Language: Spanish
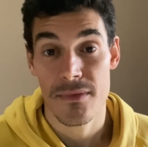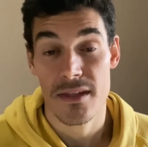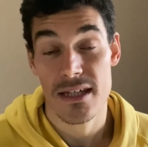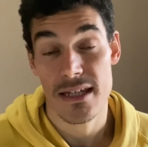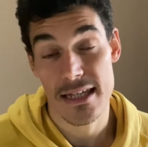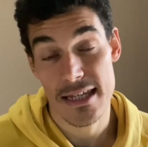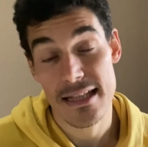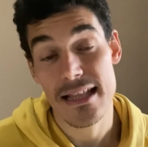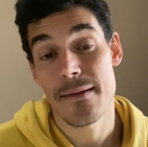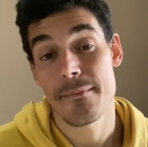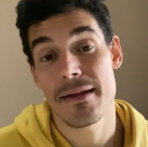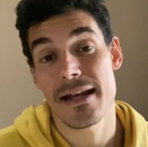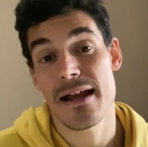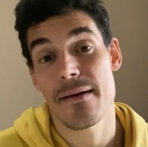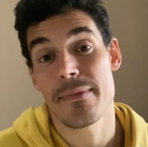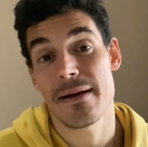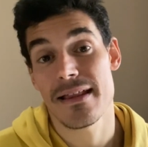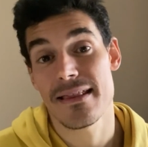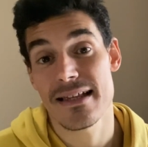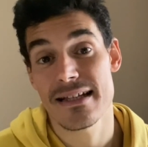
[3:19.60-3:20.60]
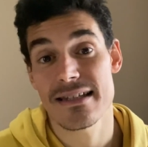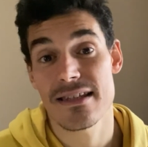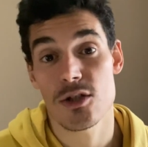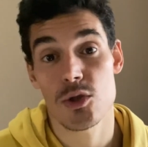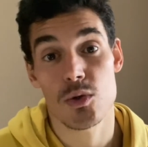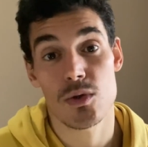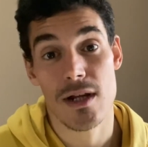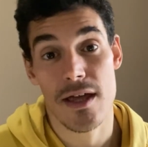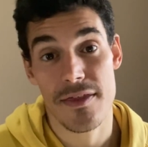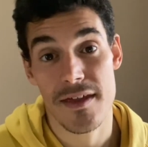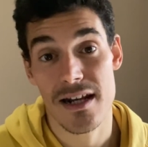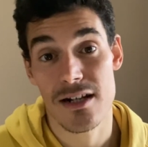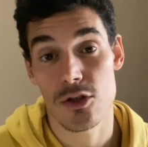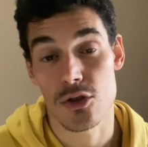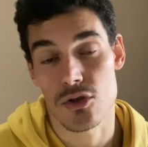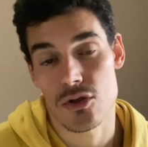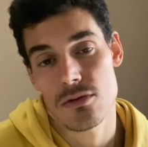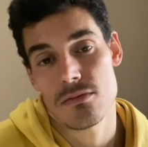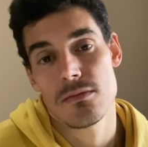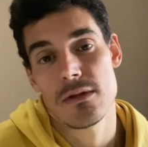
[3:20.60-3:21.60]
y también aprendas de sus
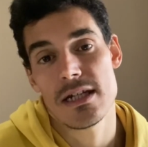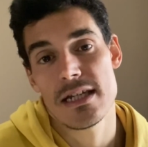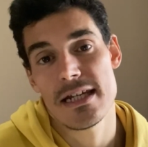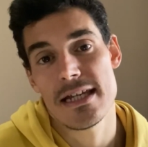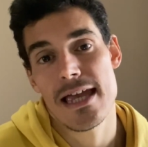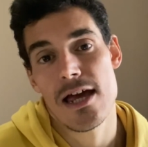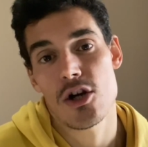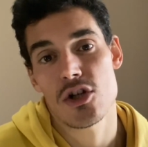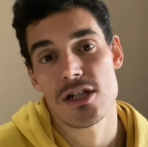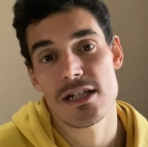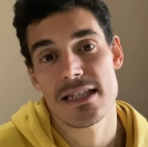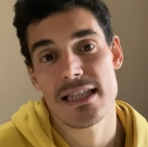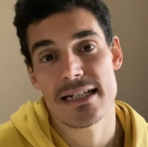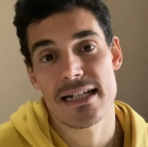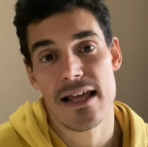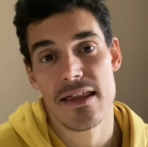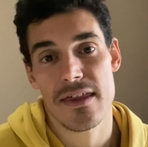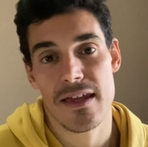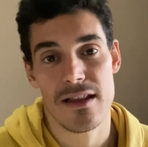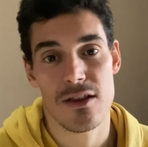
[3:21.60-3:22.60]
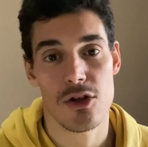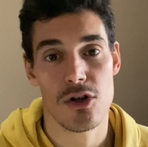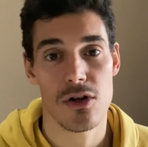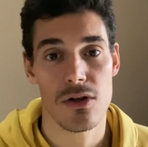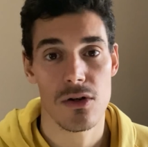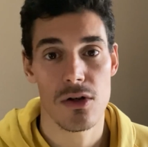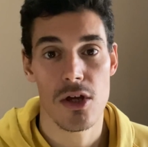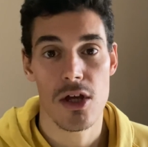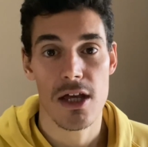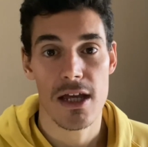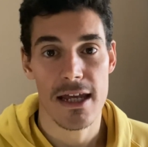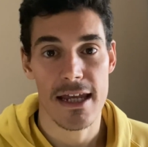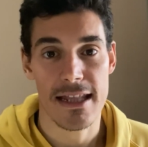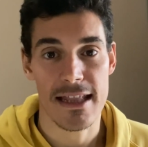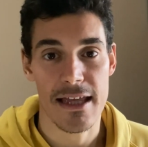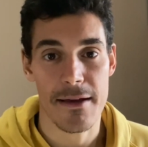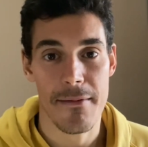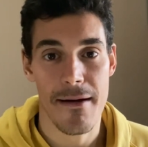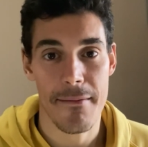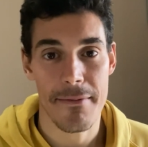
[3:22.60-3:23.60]
aciertos. Y si te los estás haciendo y
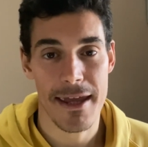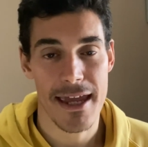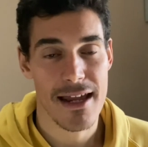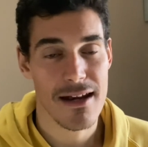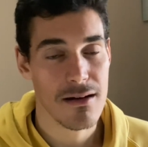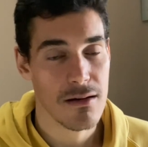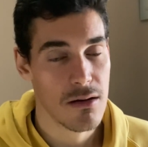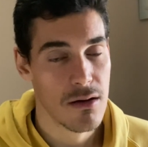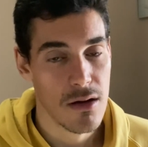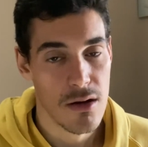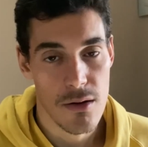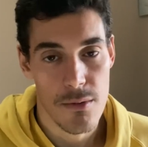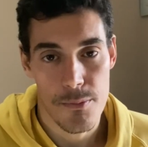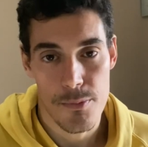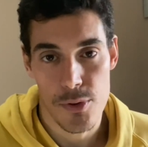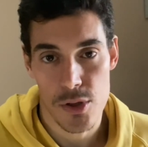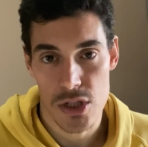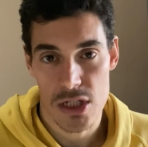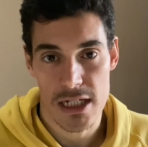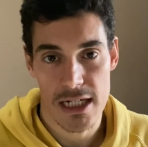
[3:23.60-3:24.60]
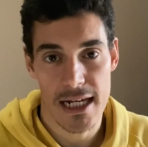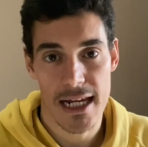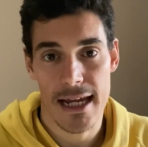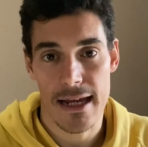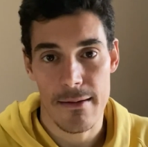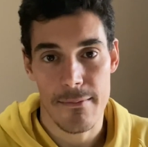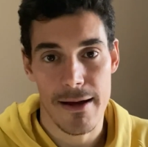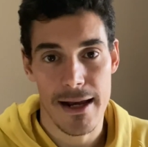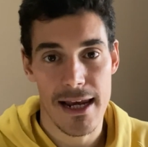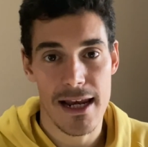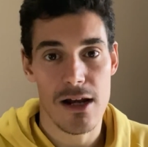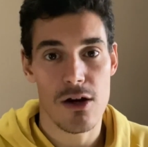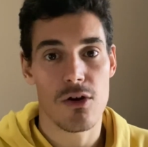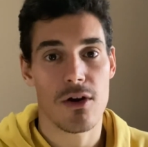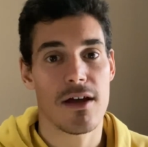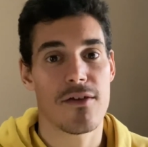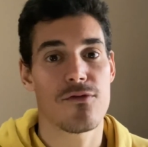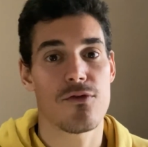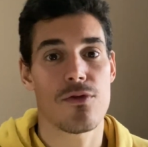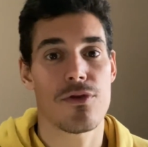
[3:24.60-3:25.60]
te va bien, pues sigue, ¿vale? Lo
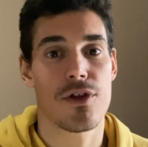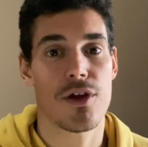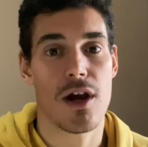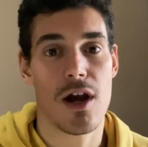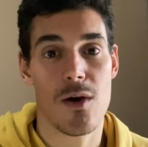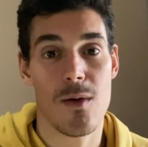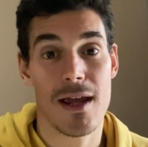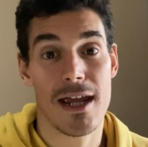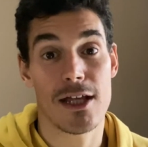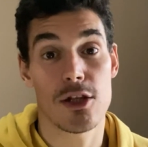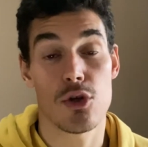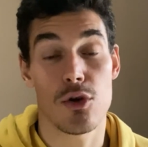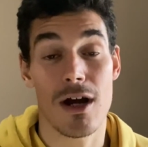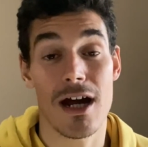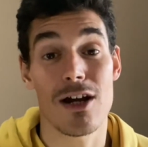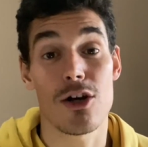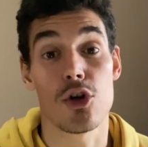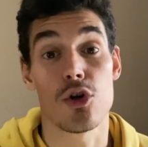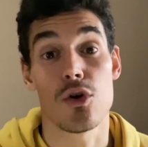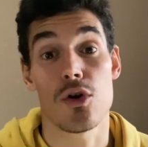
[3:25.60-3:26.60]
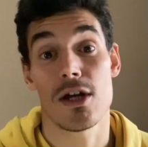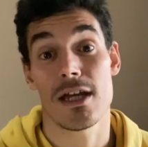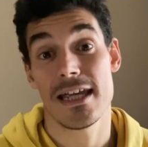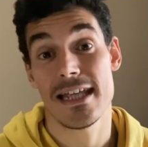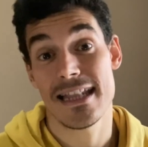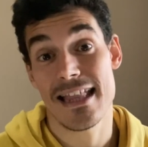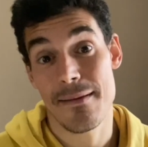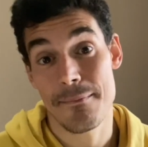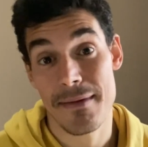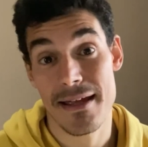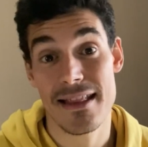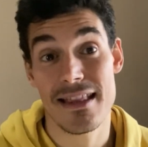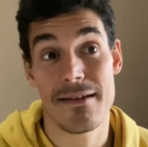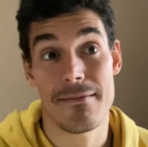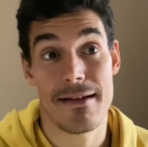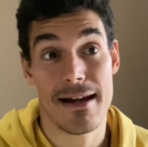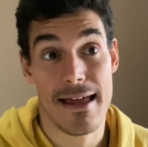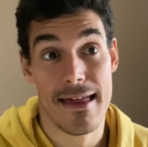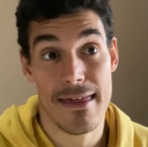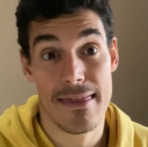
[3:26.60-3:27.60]
que funciona no hay que tocarlo. Y también te
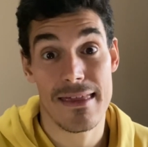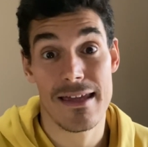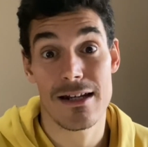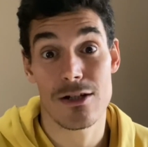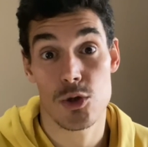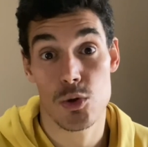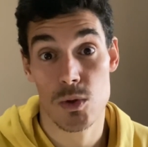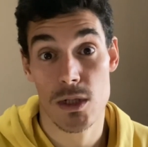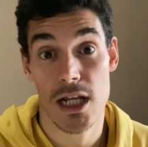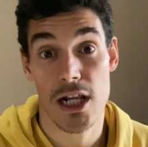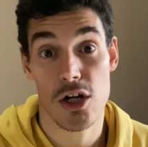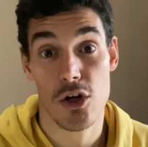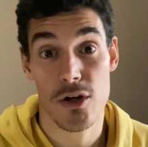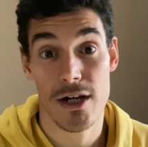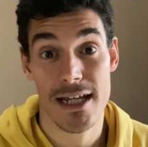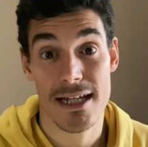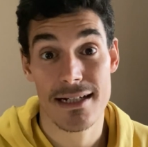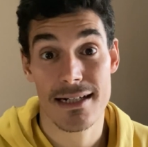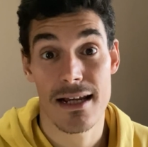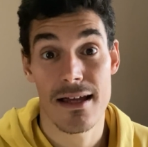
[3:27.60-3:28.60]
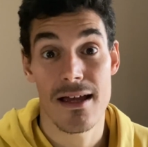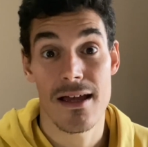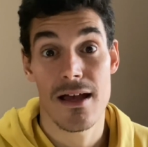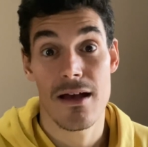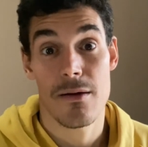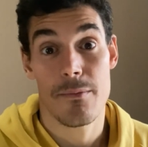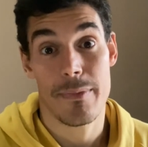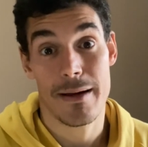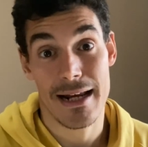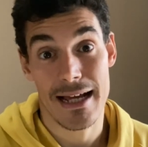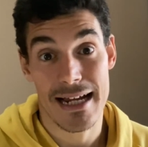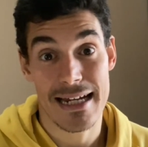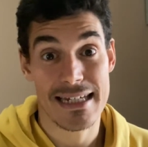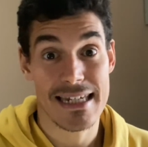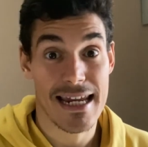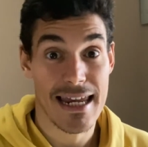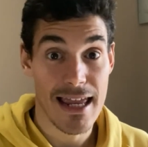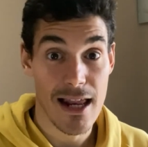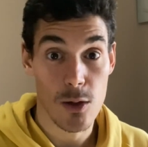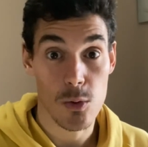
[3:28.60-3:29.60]
van a decir sus errores para que
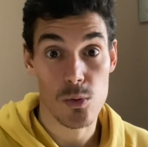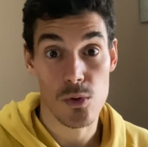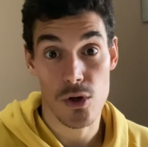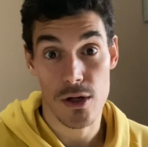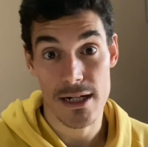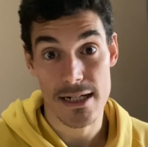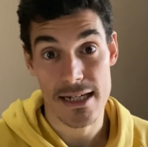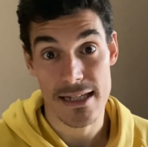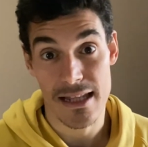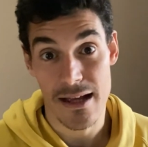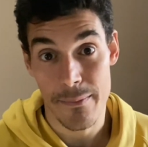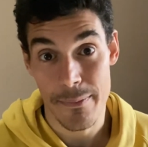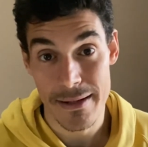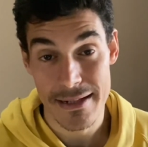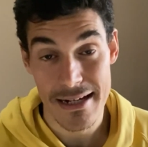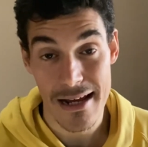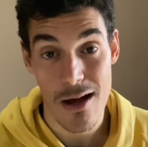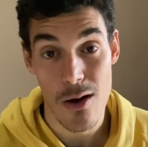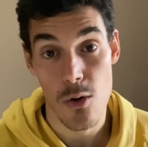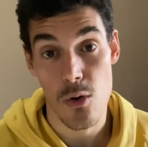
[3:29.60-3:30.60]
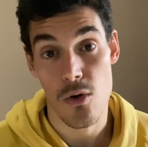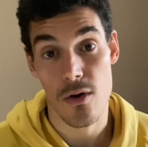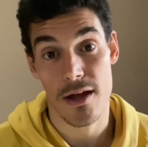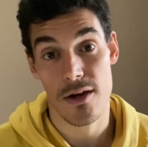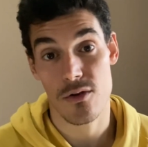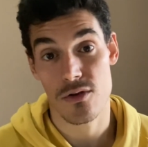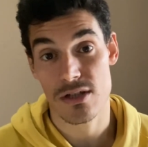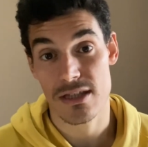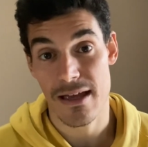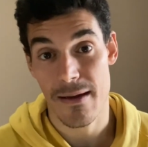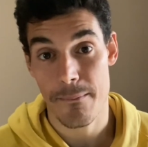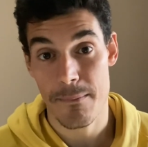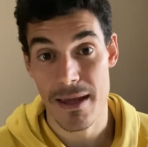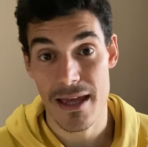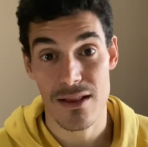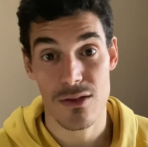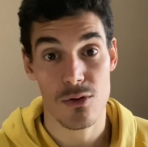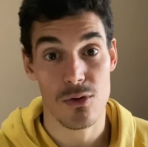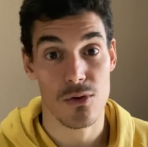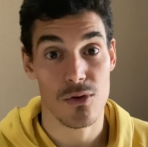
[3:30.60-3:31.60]
si hay alguno que se te ha pasado o que no estás
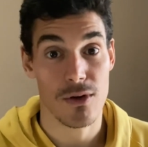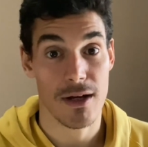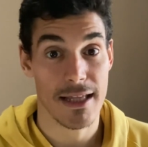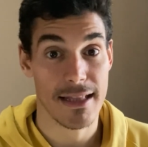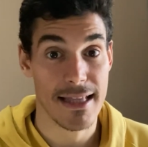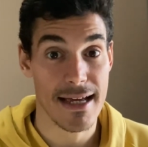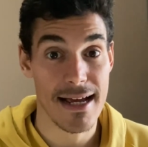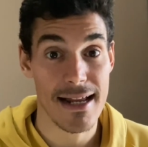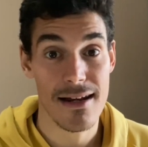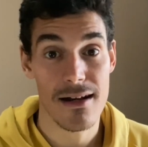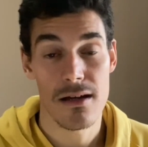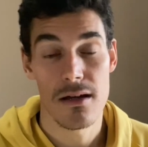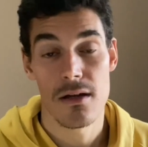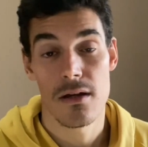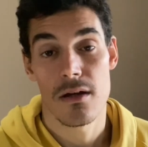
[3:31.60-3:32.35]
viendo o qué tal,